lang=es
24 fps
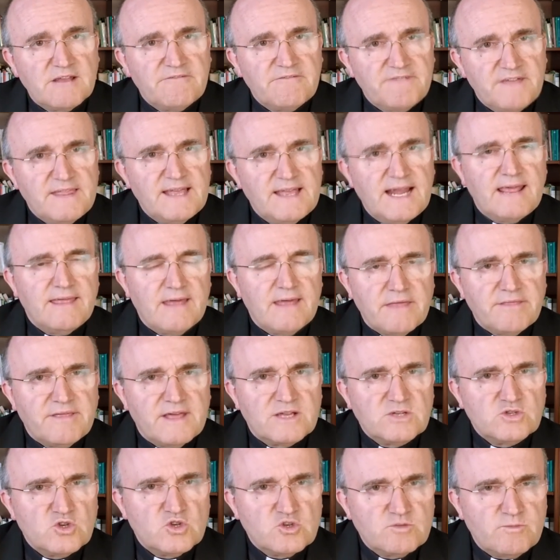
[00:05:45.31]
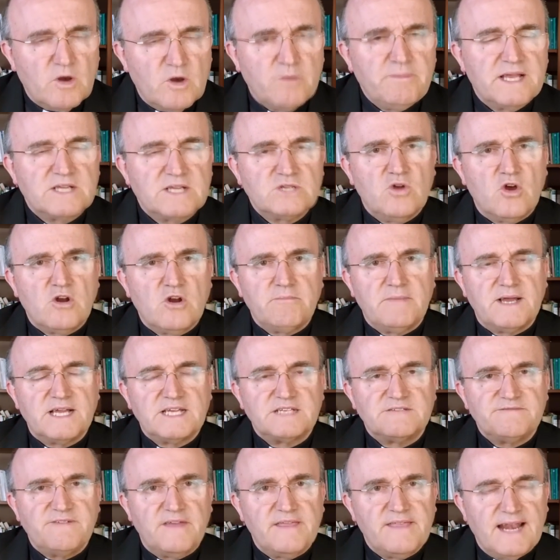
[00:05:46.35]
fidelidad a sus propias
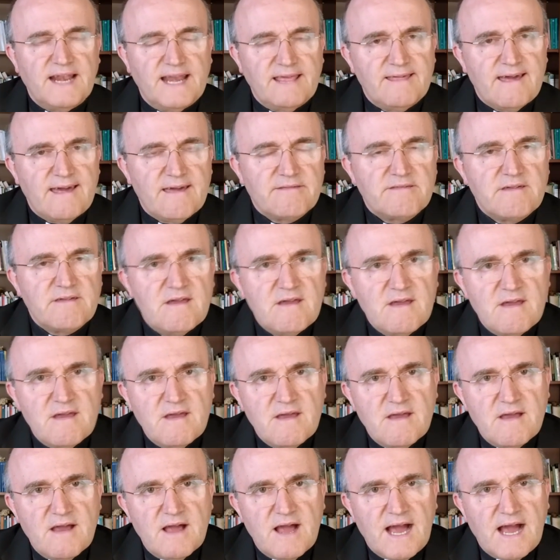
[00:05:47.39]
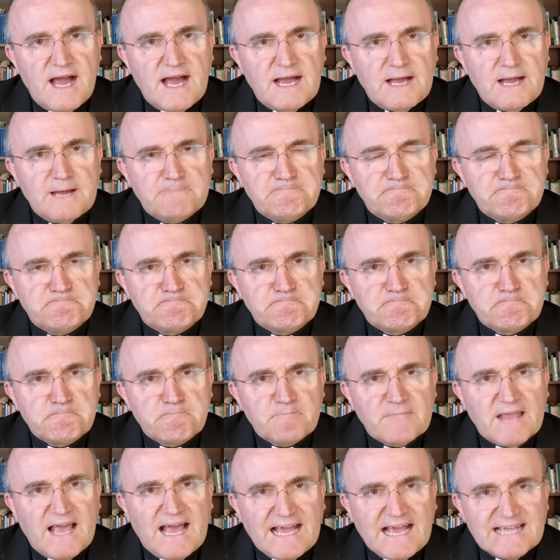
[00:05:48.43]
normas, fidelidad a,
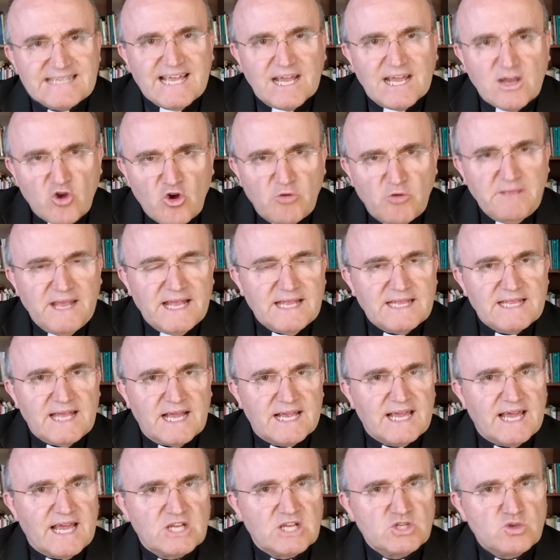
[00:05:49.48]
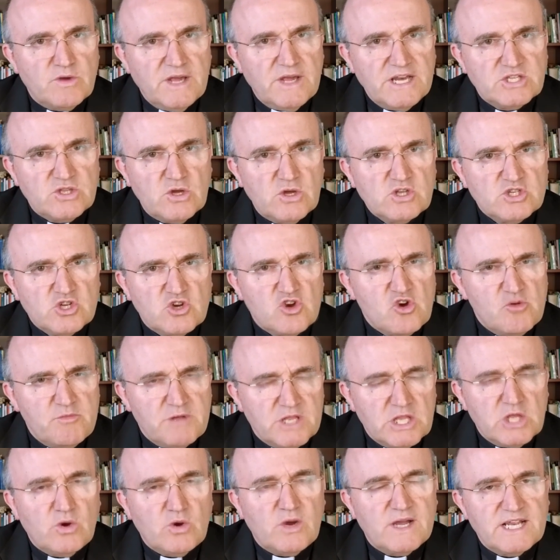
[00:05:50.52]
a esa encomienda que Jesucristo nos
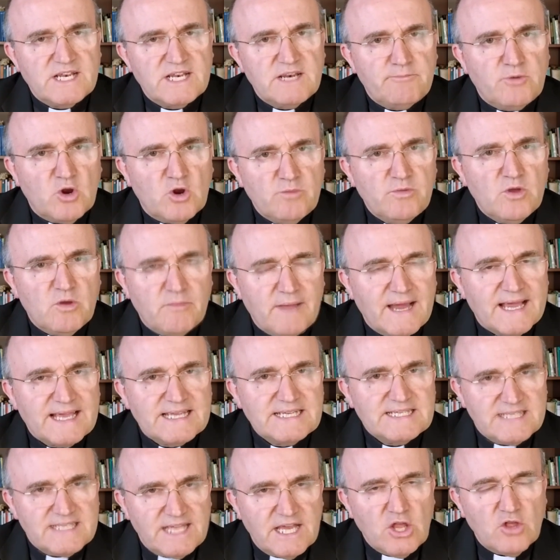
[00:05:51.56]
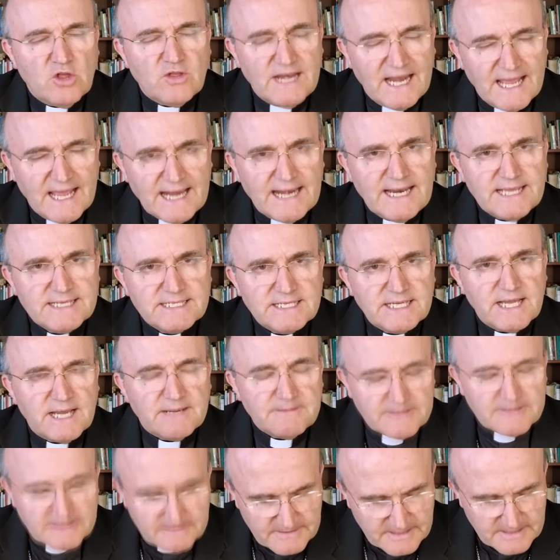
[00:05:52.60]
encomendó al propio magisterio de la
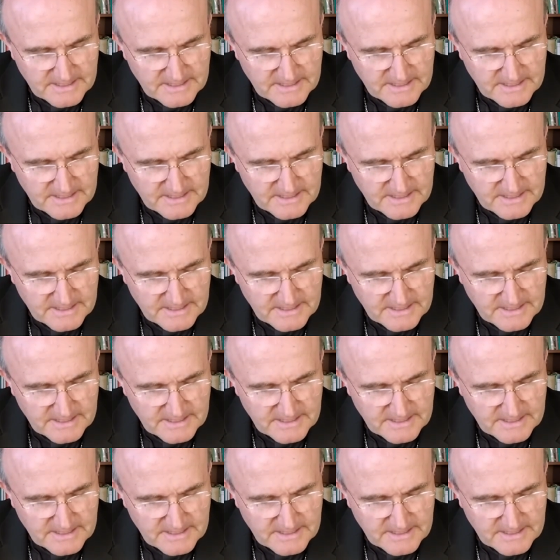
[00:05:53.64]
Iglesia.